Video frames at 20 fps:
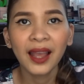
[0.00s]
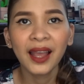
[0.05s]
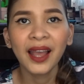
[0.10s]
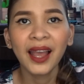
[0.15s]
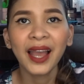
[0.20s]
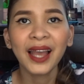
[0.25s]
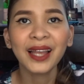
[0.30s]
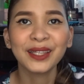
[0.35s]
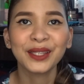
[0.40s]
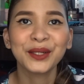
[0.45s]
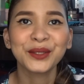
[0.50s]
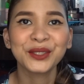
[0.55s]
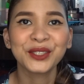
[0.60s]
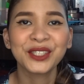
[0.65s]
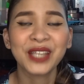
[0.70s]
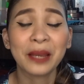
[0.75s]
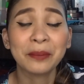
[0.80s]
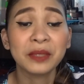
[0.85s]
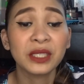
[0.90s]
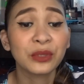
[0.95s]
Hello
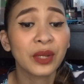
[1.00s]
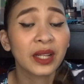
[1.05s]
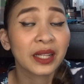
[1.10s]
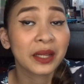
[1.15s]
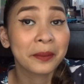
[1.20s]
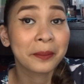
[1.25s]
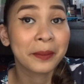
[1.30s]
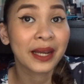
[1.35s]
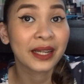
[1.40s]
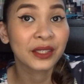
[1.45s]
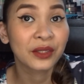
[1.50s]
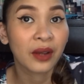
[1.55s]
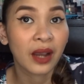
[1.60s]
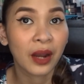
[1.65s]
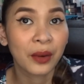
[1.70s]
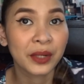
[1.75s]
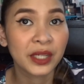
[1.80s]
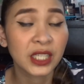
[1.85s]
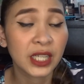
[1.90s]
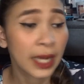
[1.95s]
Jammies! Welcome back to
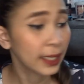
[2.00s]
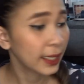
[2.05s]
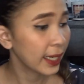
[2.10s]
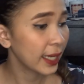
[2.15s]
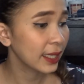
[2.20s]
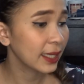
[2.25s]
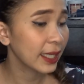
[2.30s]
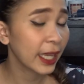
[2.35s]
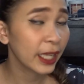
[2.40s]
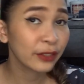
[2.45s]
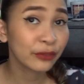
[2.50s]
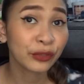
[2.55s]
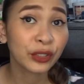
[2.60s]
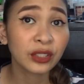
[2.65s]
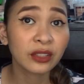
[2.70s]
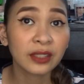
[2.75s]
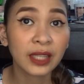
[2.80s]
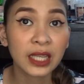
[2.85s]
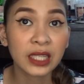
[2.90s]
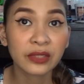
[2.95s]
our channel. And for
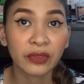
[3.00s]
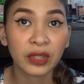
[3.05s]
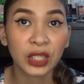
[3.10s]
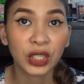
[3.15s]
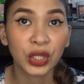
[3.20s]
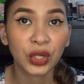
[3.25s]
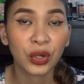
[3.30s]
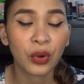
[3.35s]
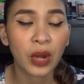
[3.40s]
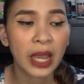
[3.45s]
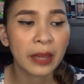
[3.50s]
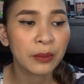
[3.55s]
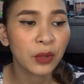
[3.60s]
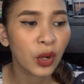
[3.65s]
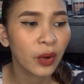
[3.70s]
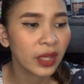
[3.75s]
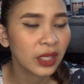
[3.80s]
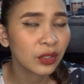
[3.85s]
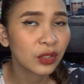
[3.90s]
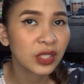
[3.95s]
today's video, I'm
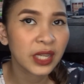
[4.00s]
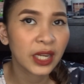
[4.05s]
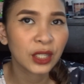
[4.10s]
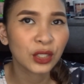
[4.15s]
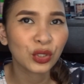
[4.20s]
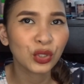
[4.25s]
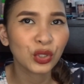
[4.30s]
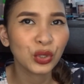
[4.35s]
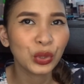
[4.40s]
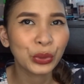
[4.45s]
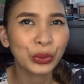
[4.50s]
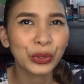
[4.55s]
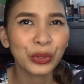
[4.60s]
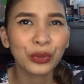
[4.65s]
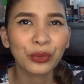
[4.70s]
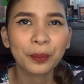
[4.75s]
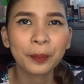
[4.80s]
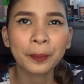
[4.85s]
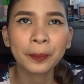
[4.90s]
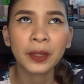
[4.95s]
going to share to you
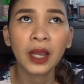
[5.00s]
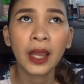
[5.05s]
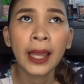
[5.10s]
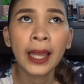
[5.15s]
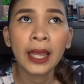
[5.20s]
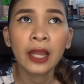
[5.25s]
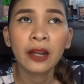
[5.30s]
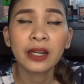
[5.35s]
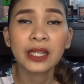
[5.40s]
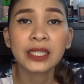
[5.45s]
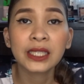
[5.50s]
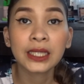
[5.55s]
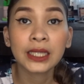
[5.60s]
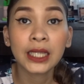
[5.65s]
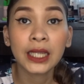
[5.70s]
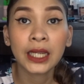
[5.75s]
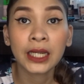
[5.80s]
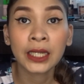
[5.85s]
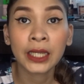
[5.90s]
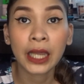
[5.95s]
yung
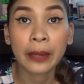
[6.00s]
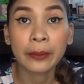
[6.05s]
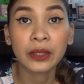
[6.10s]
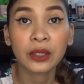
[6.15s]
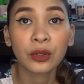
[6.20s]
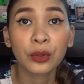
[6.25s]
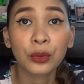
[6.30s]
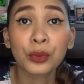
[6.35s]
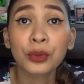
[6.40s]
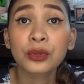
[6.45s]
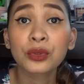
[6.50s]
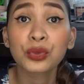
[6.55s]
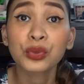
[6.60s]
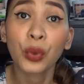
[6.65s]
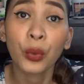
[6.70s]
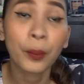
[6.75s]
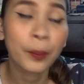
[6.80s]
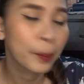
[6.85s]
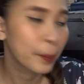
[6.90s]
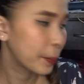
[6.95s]
recently lang nagamit kong
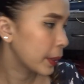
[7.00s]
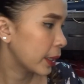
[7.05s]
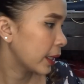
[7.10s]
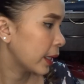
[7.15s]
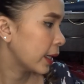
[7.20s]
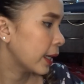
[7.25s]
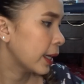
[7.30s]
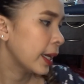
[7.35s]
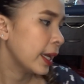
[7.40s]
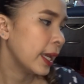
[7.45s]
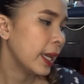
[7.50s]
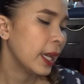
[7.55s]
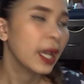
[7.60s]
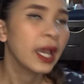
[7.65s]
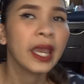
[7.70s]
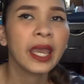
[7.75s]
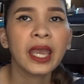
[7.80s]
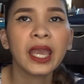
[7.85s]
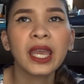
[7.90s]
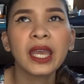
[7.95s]
soap.
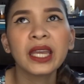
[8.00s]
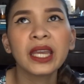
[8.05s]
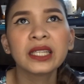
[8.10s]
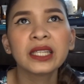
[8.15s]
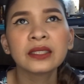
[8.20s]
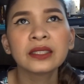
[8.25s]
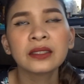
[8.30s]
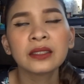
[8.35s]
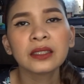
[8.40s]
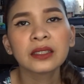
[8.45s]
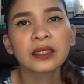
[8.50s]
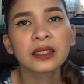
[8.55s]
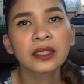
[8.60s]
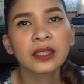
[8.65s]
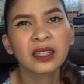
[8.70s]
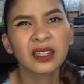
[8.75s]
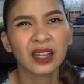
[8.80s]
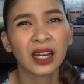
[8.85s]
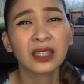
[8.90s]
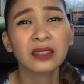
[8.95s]
And
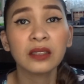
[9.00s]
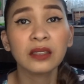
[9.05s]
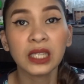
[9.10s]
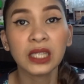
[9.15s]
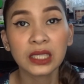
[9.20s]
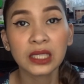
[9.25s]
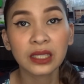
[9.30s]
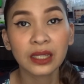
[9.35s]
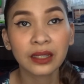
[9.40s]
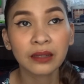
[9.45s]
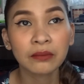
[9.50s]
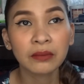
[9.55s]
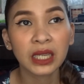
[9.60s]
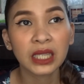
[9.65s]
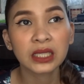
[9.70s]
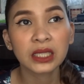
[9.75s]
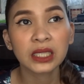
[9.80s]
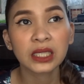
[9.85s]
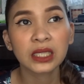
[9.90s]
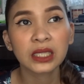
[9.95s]
actually, isang
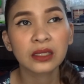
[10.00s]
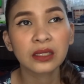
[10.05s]
beses